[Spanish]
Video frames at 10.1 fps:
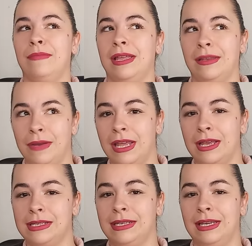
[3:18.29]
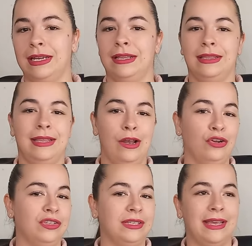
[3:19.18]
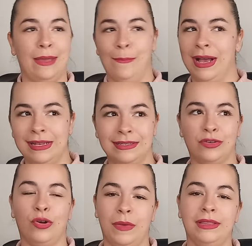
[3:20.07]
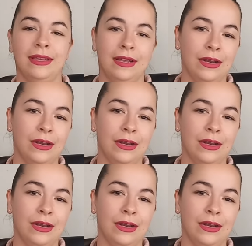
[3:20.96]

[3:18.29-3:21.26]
me atrevería a decir de los que más cometen